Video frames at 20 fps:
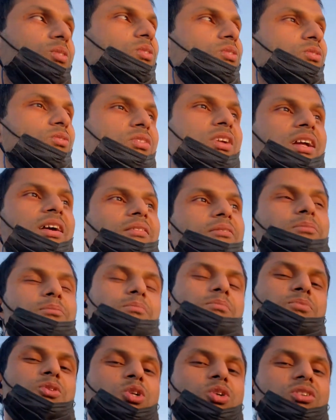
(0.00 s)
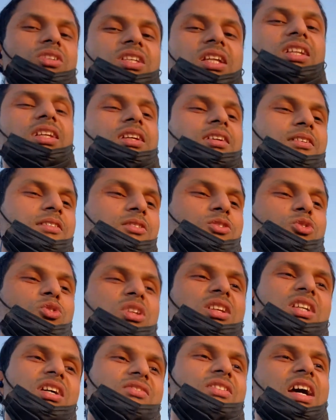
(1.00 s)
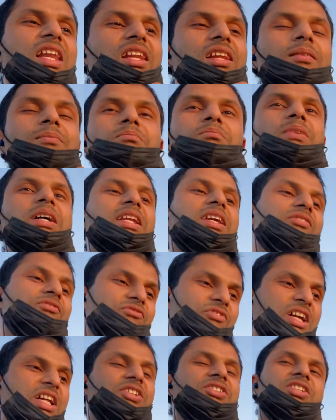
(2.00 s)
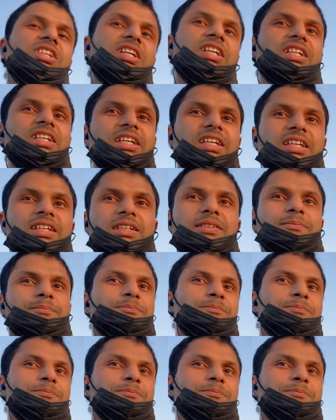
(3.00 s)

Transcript: भैया टोटली दुनिया वाले मनी वेस्ट कर रहे हैं